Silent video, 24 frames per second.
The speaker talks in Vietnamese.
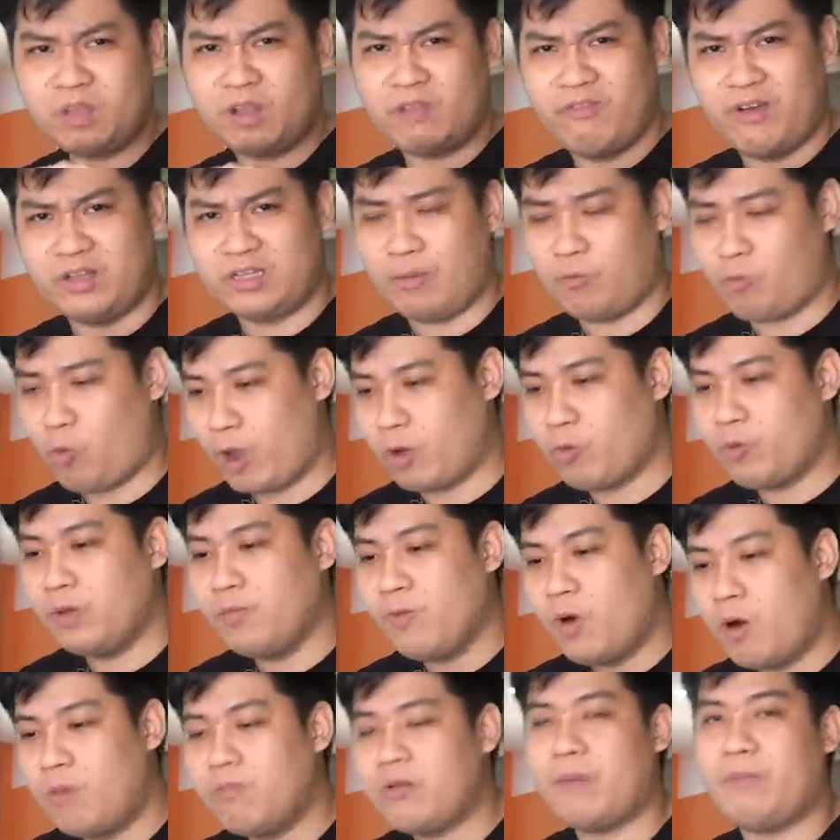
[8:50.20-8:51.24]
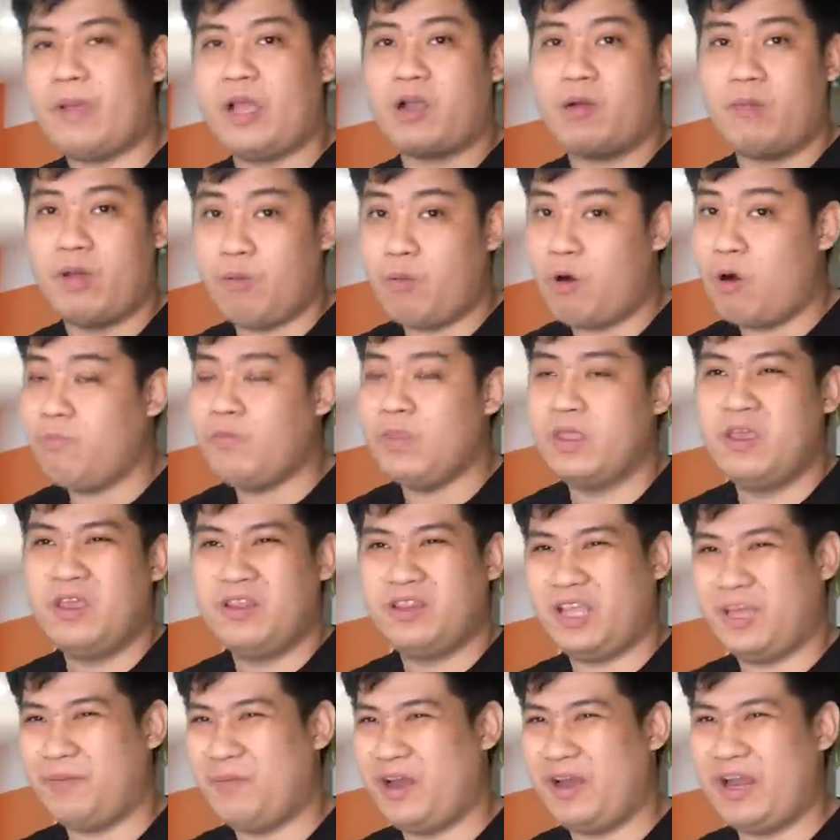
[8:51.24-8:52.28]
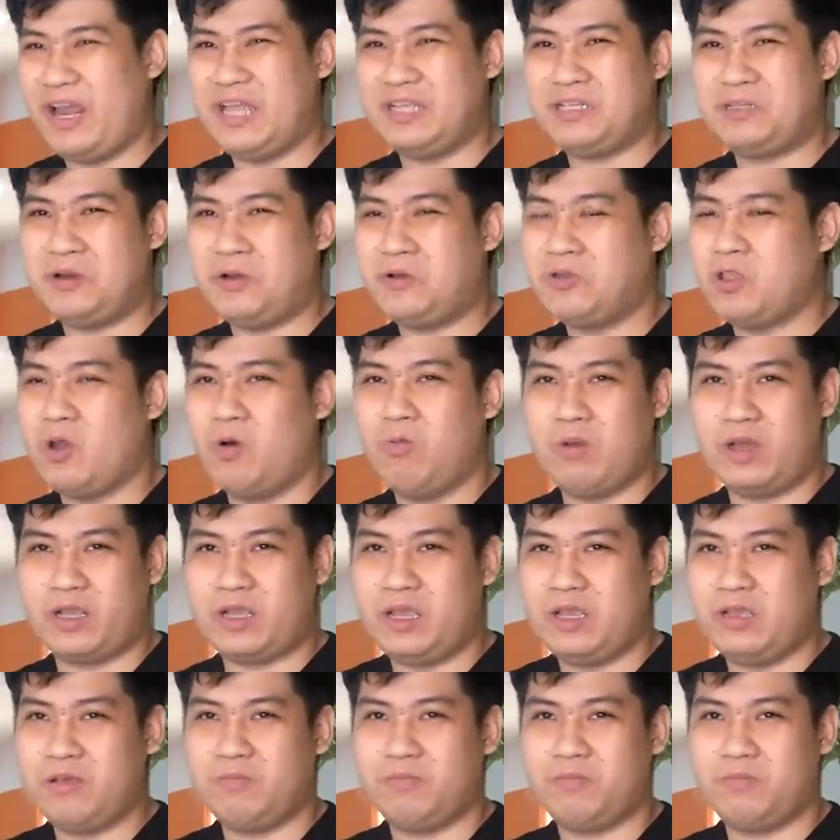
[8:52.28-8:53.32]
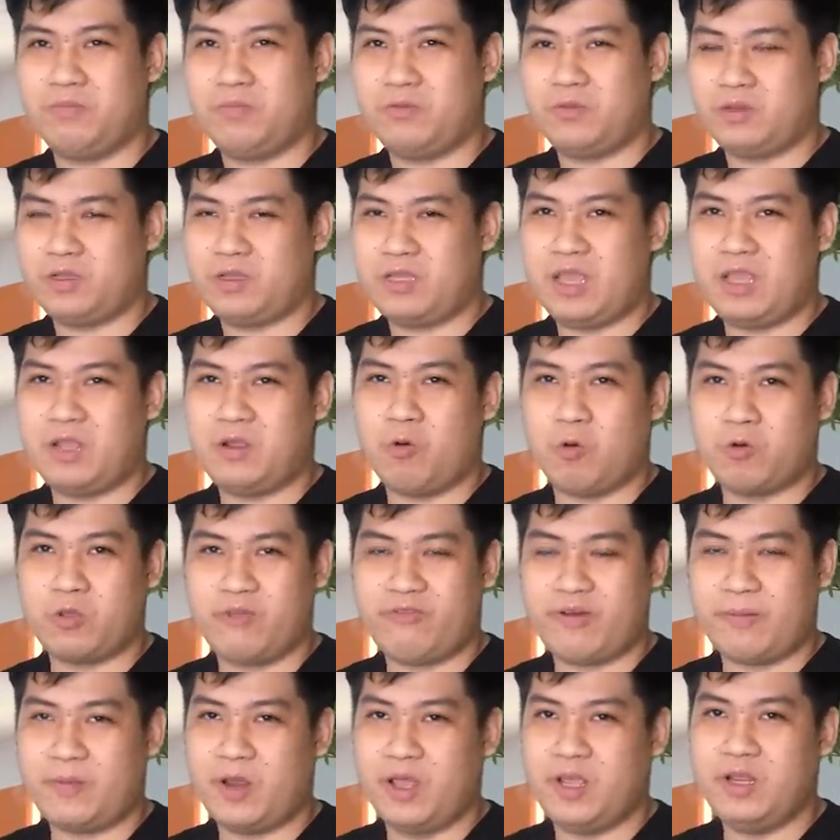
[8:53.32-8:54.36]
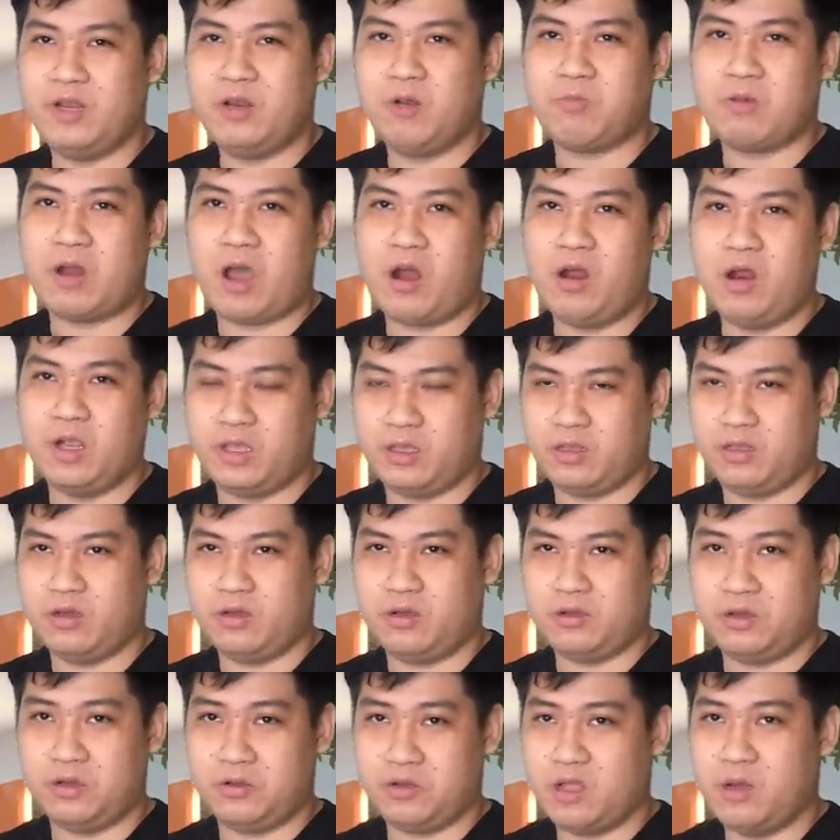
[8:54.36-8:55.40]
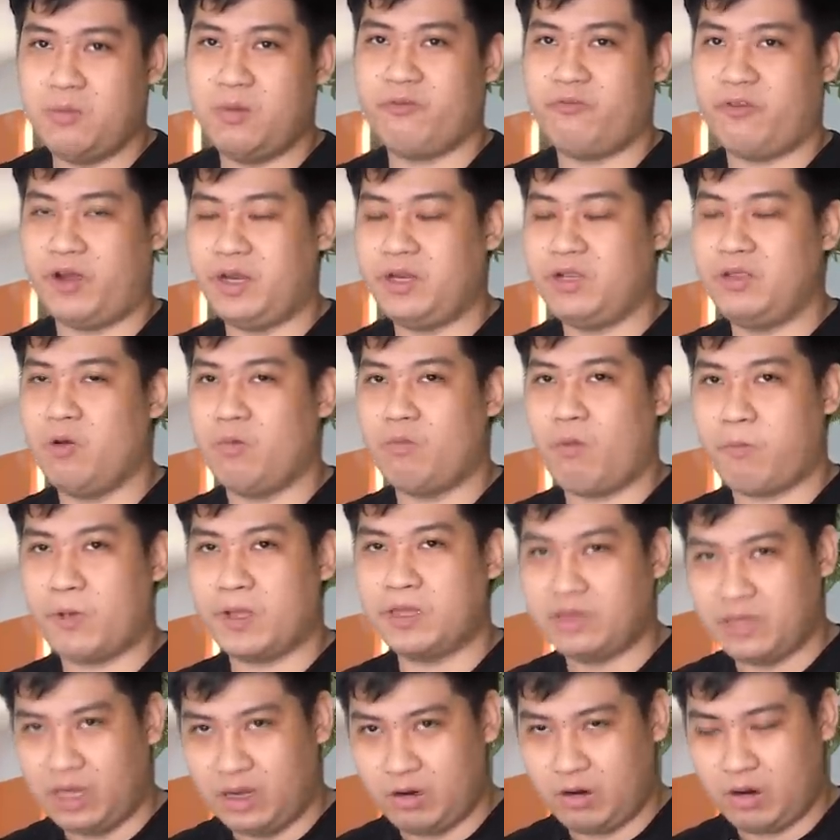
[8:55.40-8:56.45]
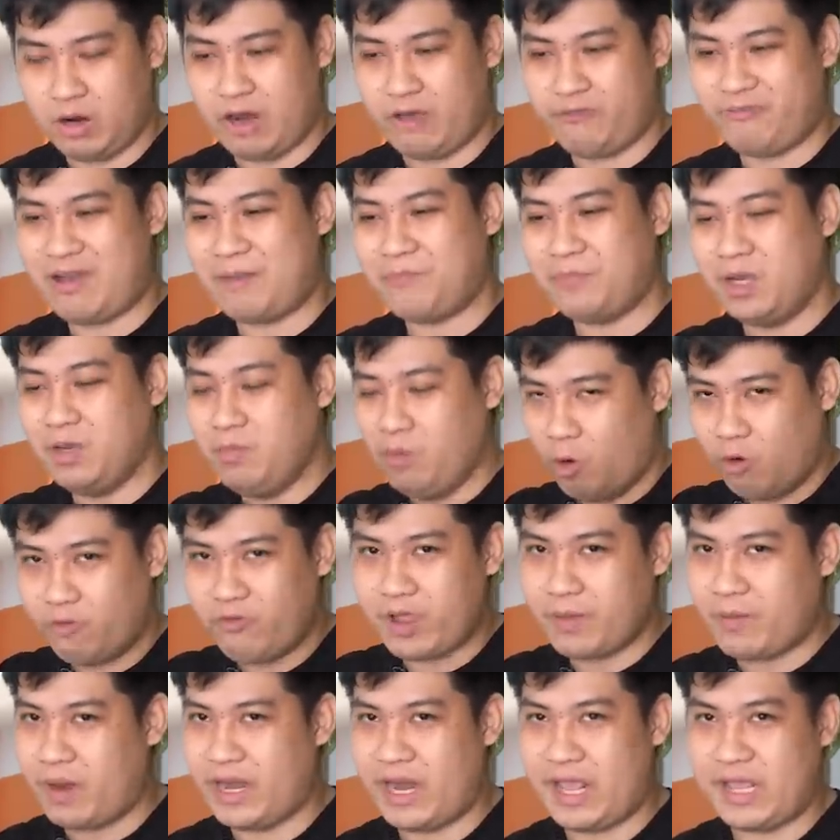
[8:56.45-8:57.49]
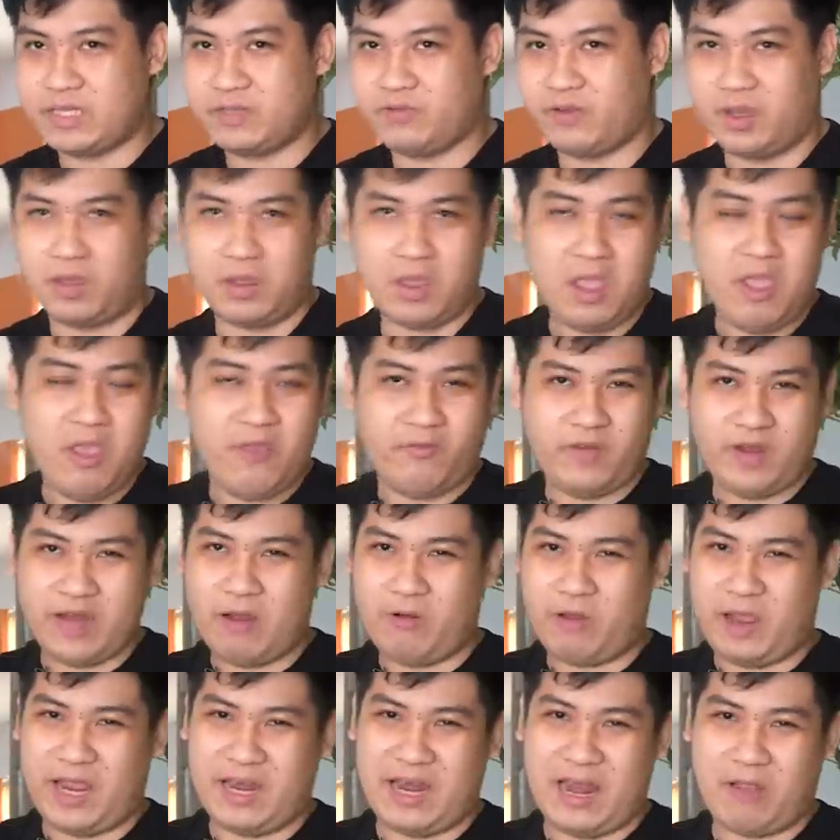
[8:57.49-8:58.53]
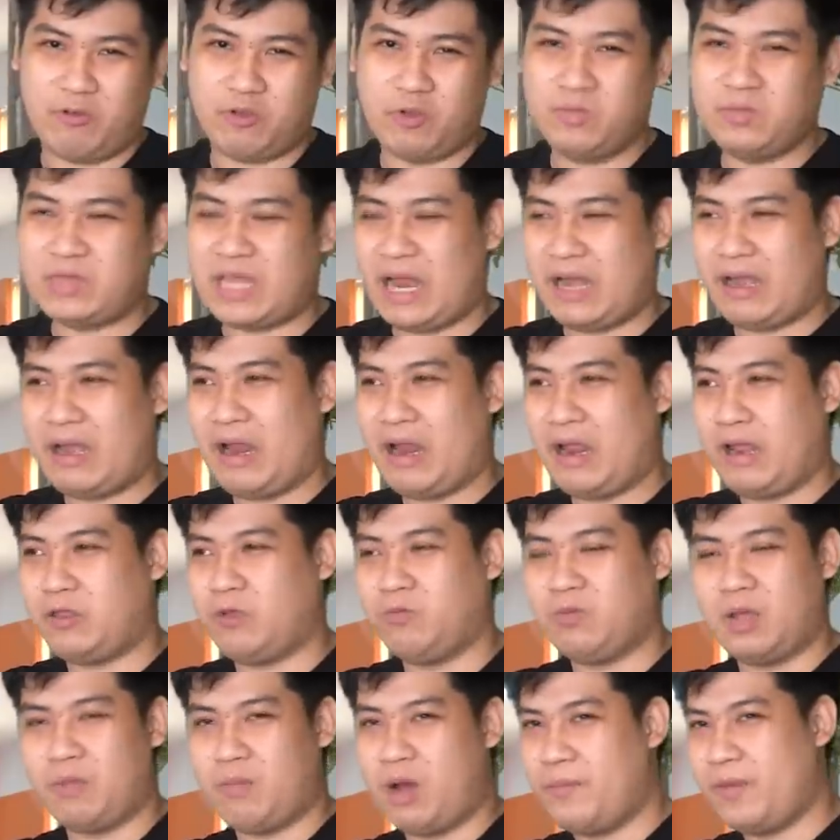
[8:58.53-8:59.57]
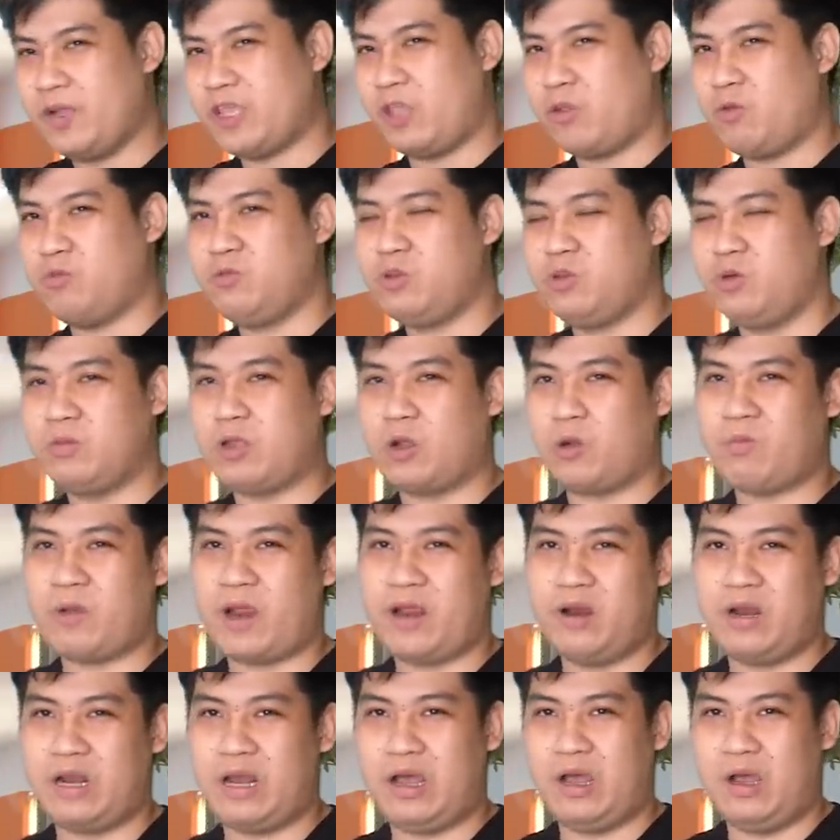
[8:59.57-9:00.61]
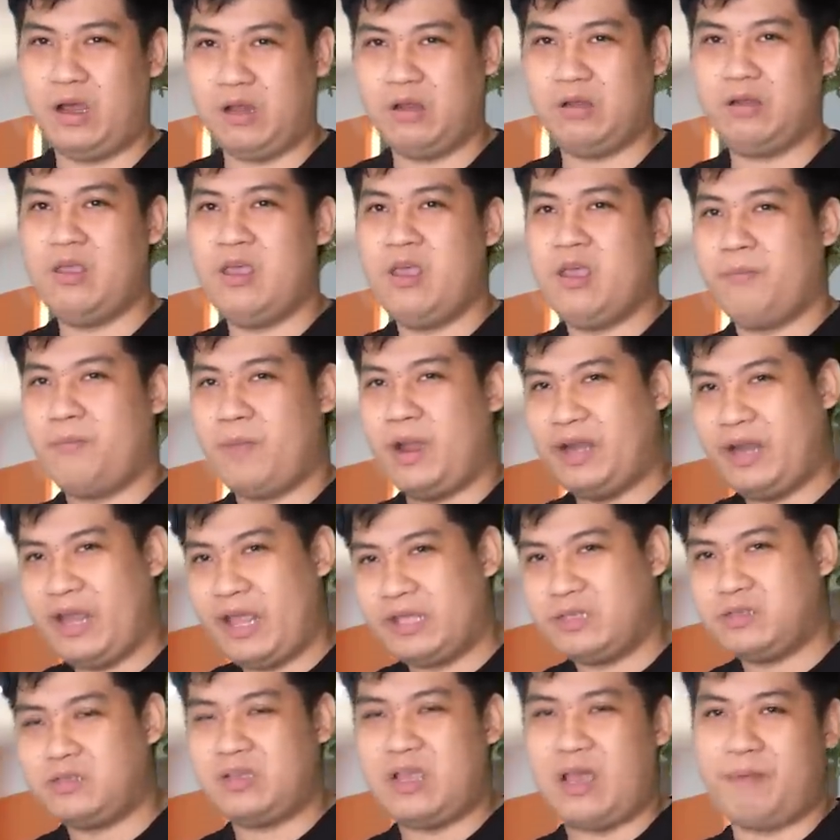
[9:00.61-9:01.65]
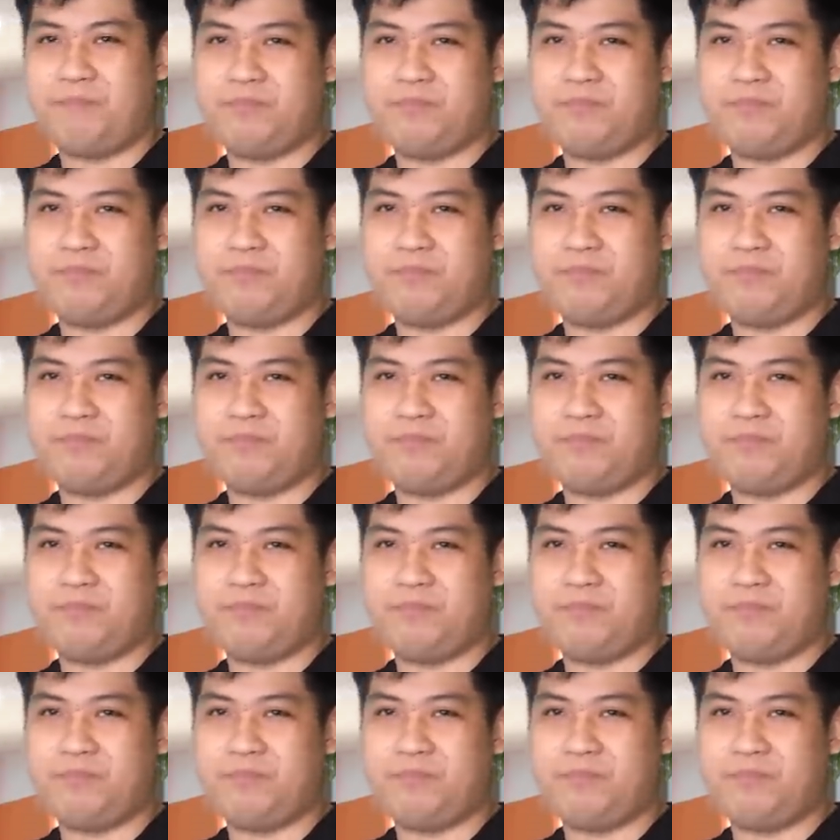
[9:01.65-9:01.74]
vào tầm khoảng quý 4 năm 2021 thì Binance nói chung là cái cái cuộc chiến pháp lý lúc đó thì dường, dường như mình phải dùng một cái từ gọi là pháp lý bổ vây Binance vậy vì nào ngày nào chúng ta ra chúng ta mở mắt dậy chúng, chúng ta cũng thấy là ờ uh, Binance